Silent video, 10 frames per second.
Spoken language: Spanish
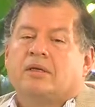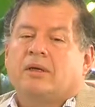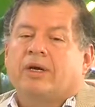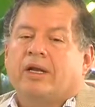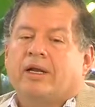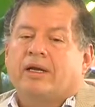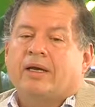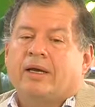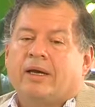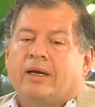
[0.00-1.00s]
De manera
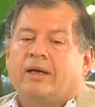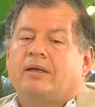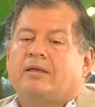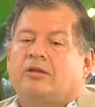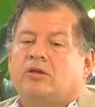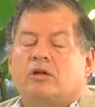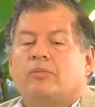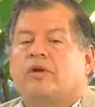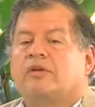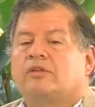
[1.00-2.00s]
que todo
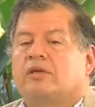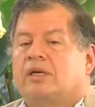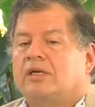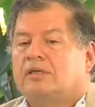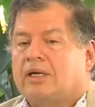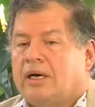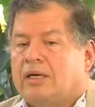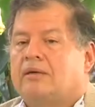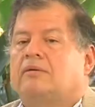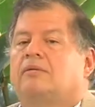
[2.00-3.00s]
profesional
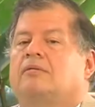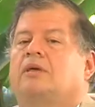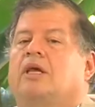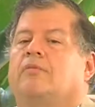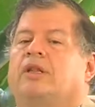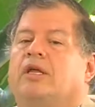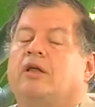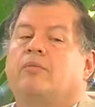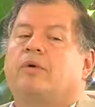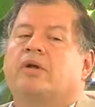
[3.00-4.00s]
está
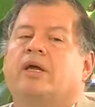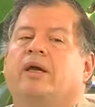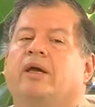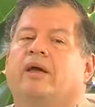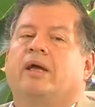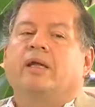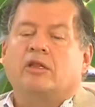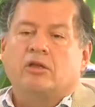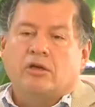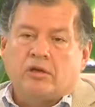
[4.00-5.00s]
invitado porque en
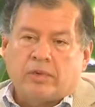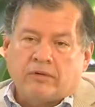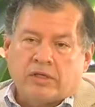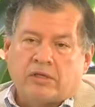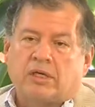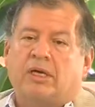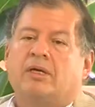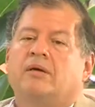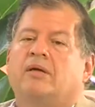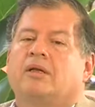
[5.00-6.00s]
todo profesional
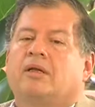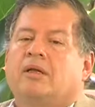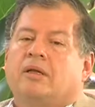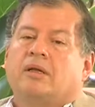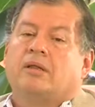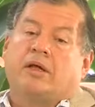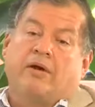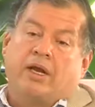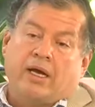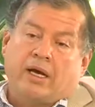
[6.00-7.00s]

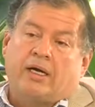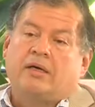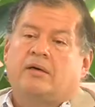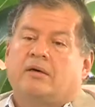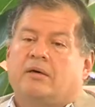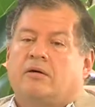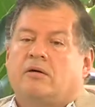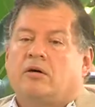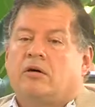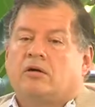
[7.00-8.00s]
debería
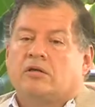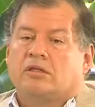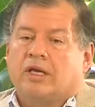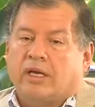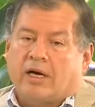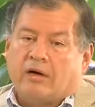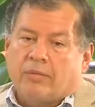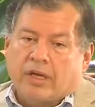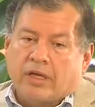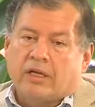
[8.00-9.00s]
o sería
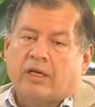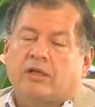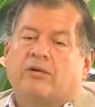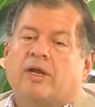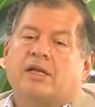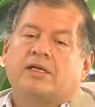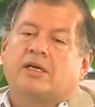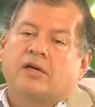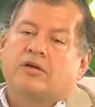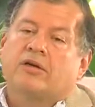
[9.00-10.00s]
conveniente que tuviera el
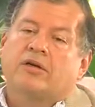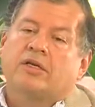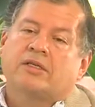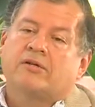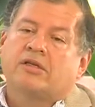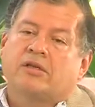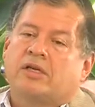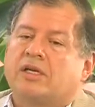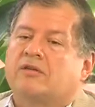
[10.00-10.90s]
desarrollo de esa visión de la